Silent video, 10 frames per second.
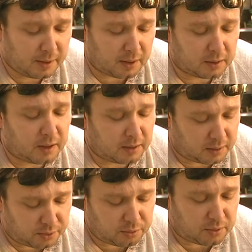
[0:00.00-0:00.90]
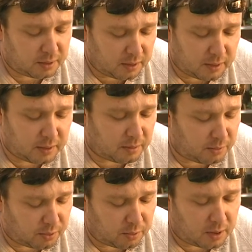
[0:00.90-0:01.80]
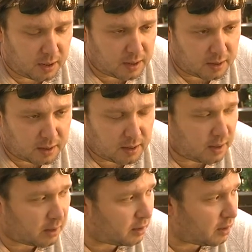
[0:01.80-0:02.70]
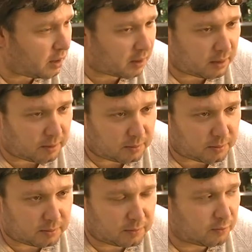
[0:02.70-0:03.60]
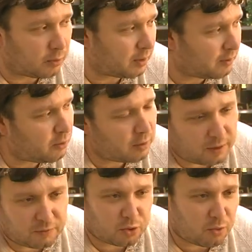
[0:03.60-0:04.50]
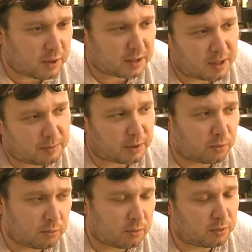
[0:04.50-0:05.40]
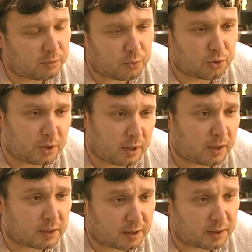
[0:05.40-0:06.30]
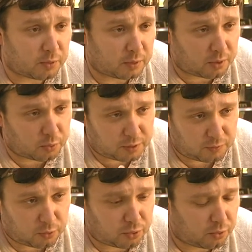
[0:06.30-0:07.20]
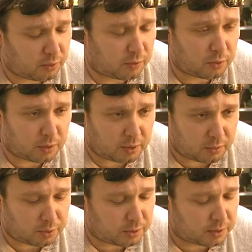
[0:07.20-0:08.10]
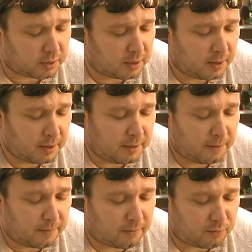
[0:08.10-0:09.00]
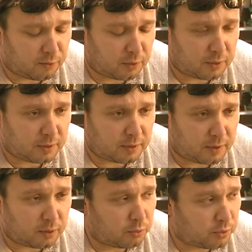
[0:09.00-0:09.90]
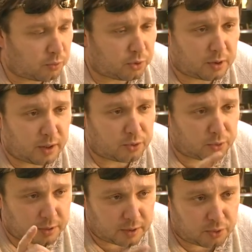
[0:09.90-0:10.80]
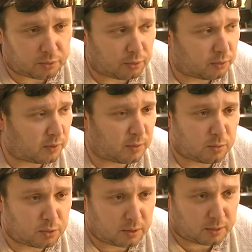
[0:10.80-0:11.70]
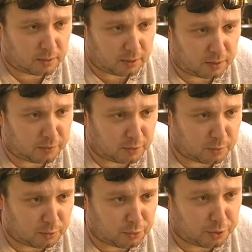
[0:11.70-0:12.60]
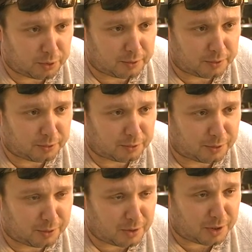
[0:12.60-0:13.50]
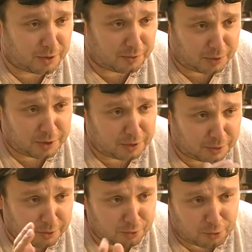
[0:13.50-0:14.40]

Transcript: когда она да, что-то делает, я говорю, Катя, а как так? Там, вот, а вот ты в школе сам такой был, мне учителя рассказывают, она учится в той же школе, в которой я учился. Вот. Я говорю, пусть и учителя еще расскажут, кто твоя бабушка тогда в этом случае. Ты на меня не равняйся, ты на нее